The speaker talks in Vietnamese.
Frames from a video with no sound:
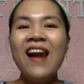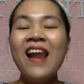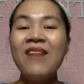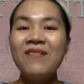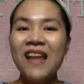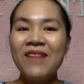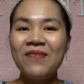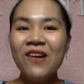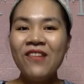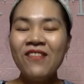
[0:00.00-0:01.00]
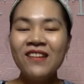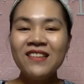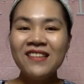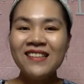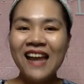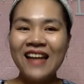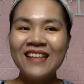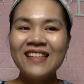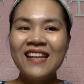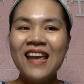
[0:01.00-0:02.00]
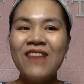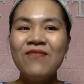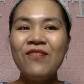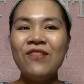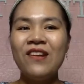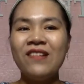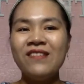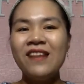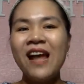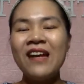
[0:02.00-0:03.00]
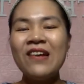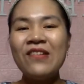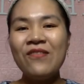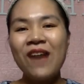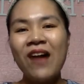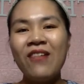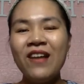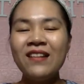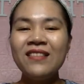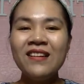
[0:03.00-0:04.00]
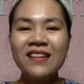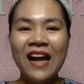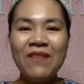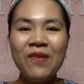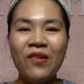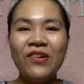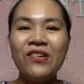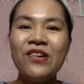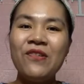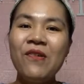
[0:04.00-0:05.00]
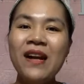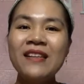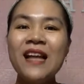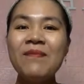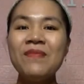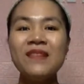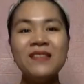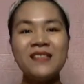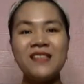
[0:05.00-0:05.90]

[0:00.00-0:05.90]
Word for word: làm đẹp đối với tất cả các chị em phụ nữ là điều mà hầu hết tất cả mọi người đều quan tâm nhất